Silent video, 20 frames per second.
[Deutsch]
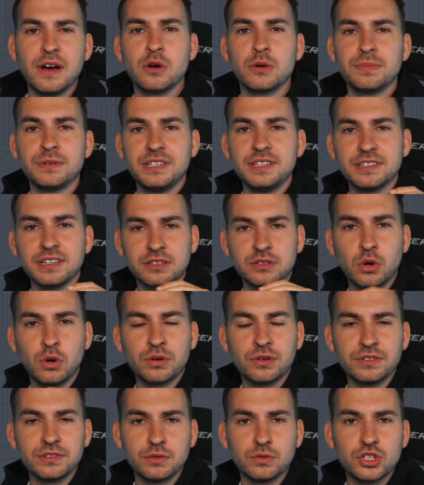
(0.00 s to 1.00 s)
warum dieser
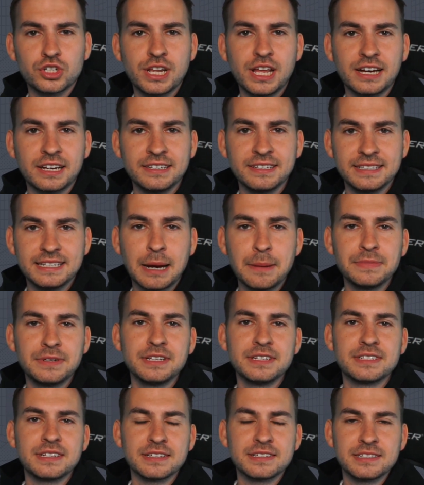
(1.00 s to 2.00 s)
Token so stark gedumpt ist.